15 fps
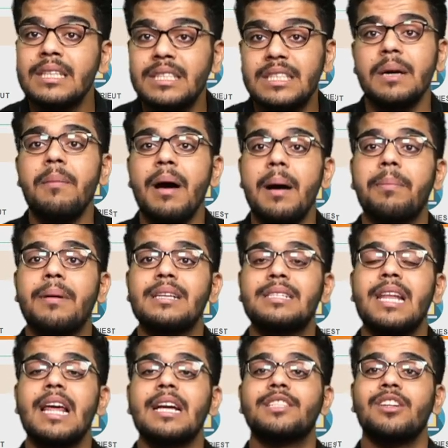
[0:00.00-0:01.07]
जब आपका
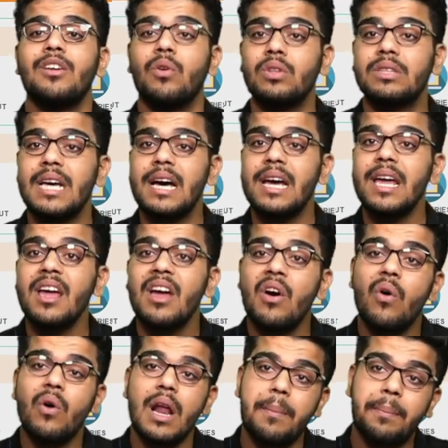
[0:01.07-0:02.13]
सिलेक्शन होता है
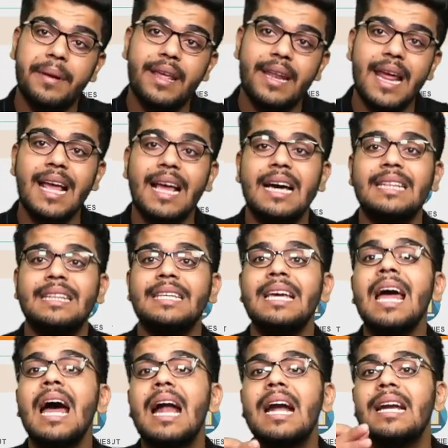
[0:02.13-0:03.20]
और आपकी रैंक आती है
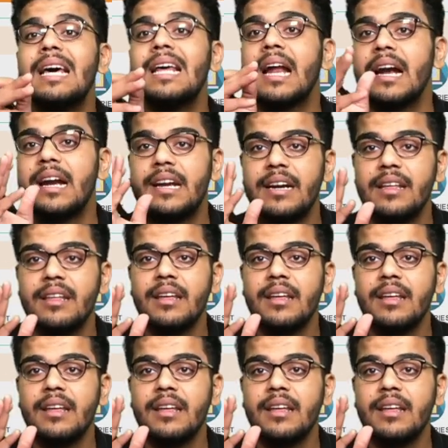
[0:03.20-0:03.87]
अंडर हंड्रेड